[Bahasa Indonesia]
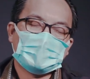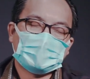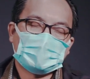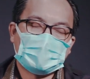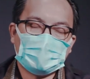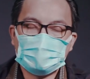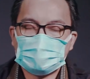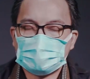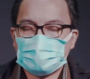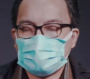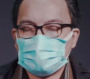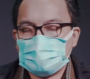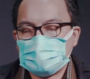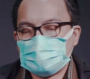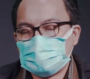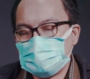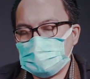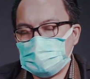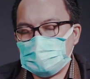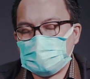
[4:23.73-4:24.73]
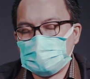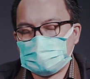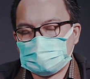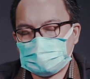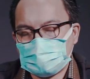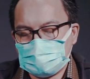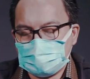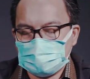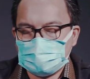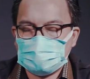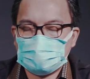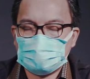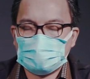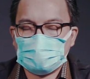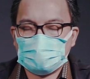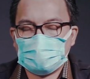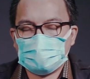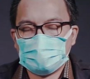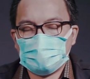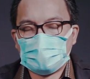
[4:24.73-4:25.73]
kami kembali lagi diingatkan,
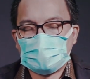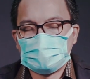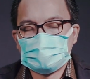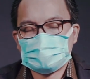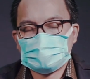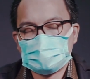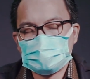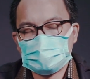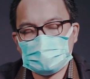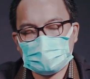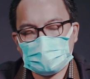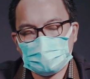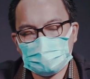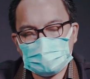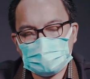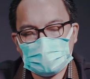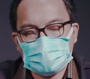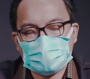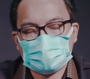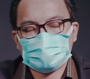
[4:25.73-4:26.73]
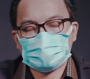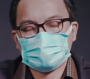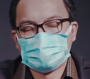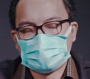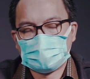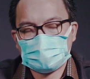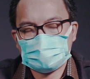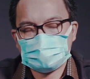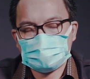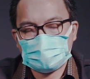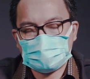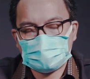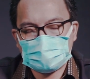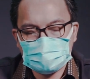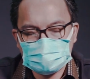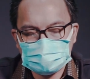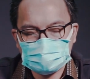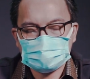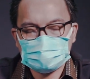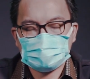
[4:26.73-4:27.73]
bukan saja kami harus bekerja
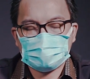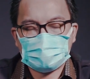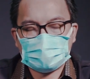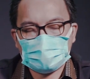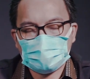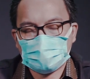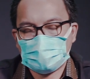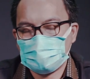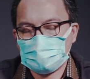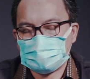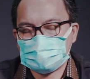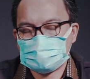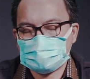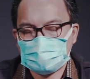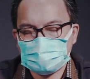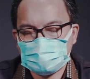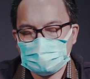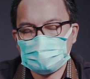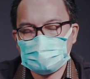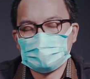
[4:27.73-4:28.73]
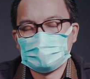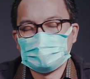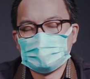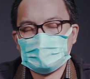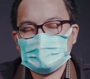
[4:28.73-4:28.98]
keras sebagai orang percaya,